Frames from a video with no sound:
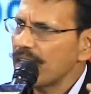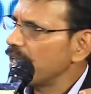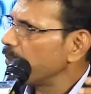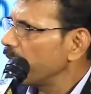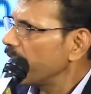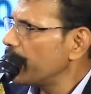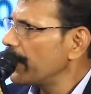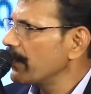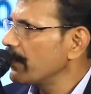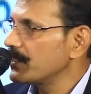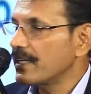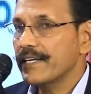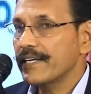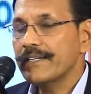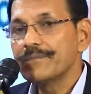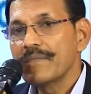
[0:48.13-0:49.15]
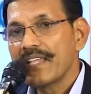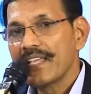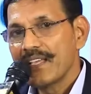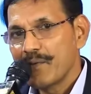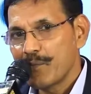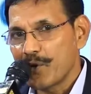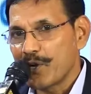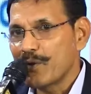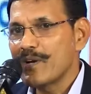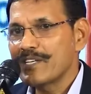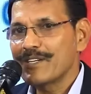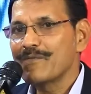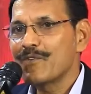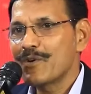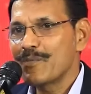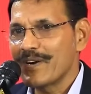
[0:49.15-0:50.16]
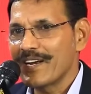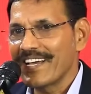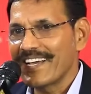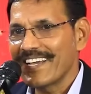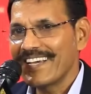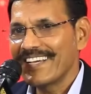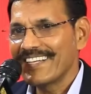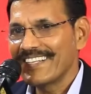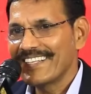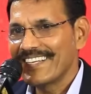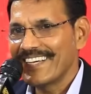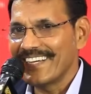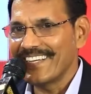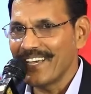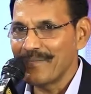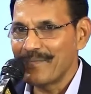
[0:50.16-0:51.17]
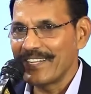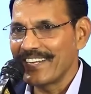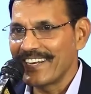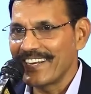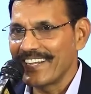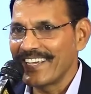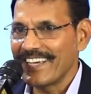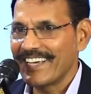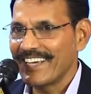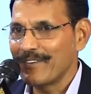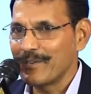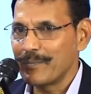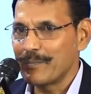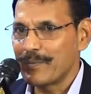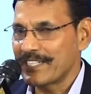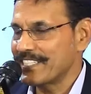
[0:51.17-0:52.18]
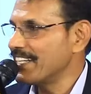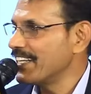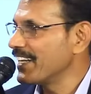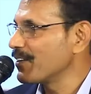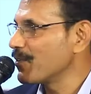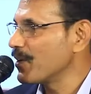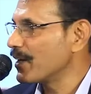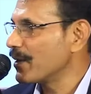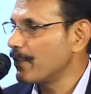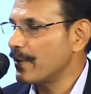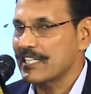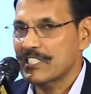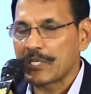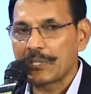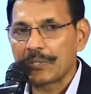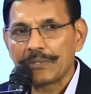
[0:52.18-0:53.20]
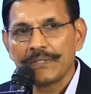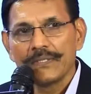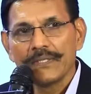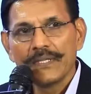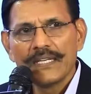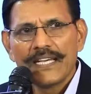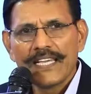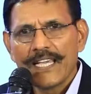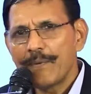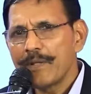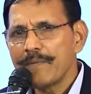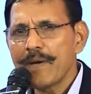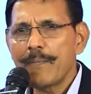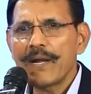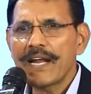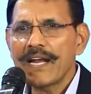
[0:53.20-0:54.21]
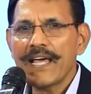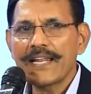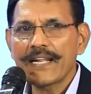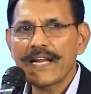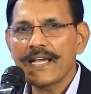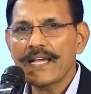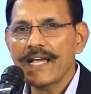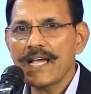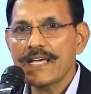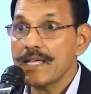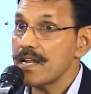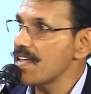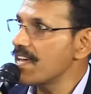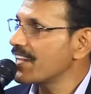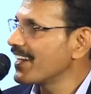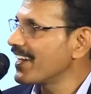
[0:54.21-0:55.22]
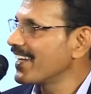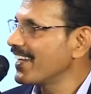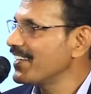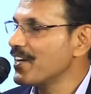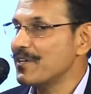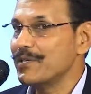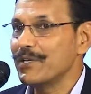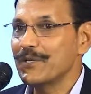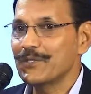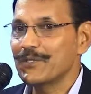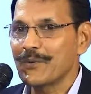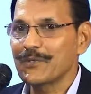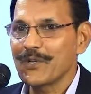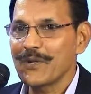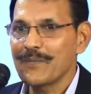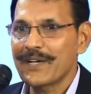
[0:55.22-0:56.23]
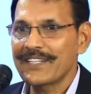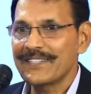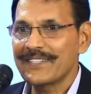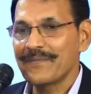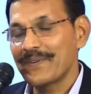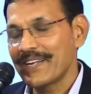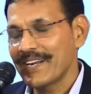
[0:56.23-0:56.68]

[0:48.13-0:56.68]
நாலு பிள்ளையும் படிக்க வச்சாங்க போன மாதம் ஃபோன் பண்ணாங்க ஐயா எப்படி இருக்கிறீங்க ஒரு பிரச்சனை இருக்குது உங்கள்கிட்ட பேசணும் எப்படிமா பிள்ளைங்களாம் இருக்கிறாங்க நல்லா இருக்கிறாங்க ஐயா ஐயோ சொல்ல மறந்துட்டேன்